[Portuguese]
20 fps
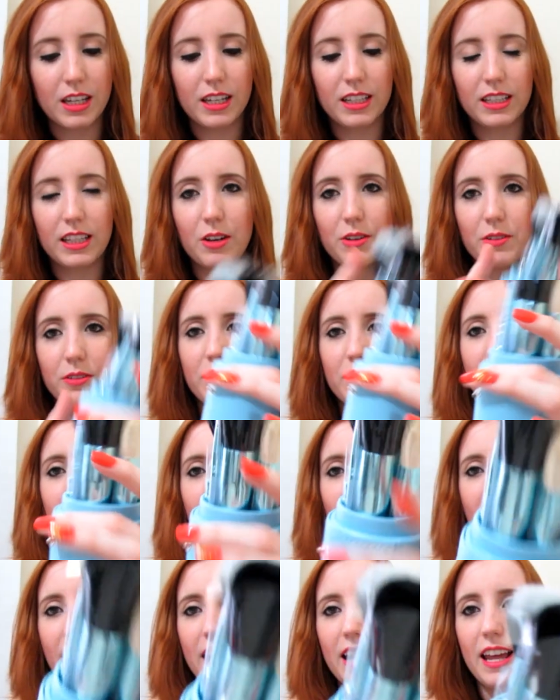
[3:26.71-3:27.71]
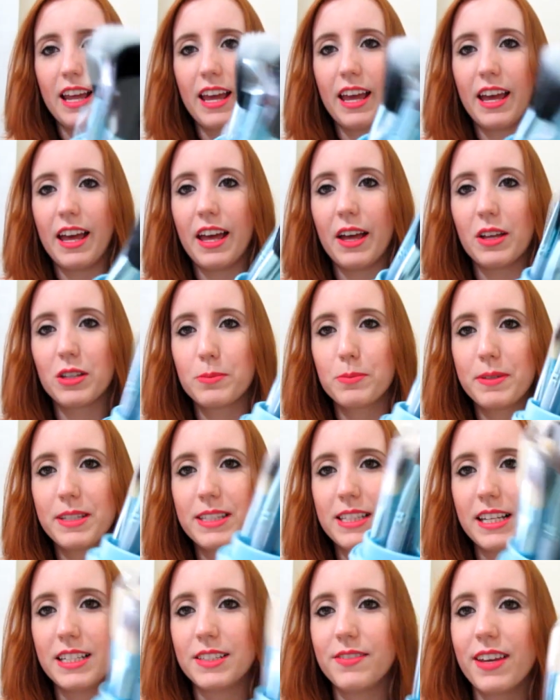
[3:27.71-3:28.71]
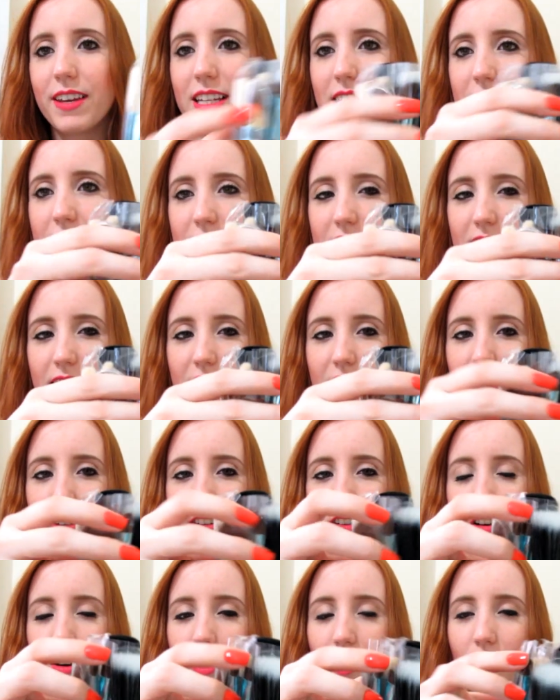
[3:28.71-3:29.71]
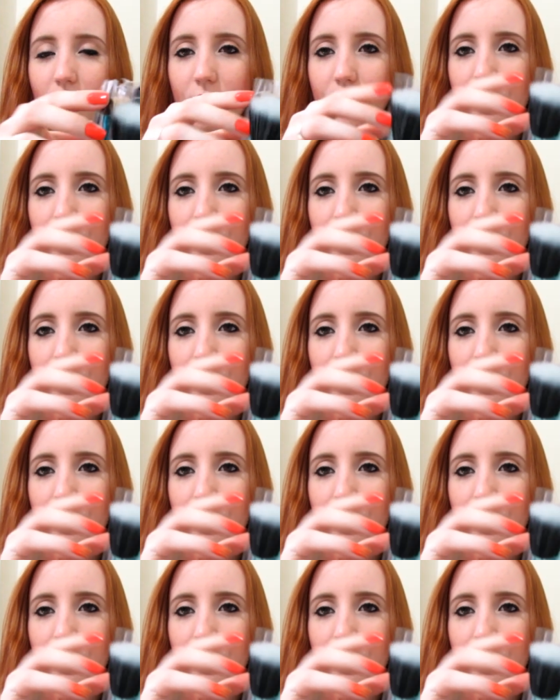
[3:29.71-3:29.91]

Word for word: Então, é, os pincéis vêm assim, ó.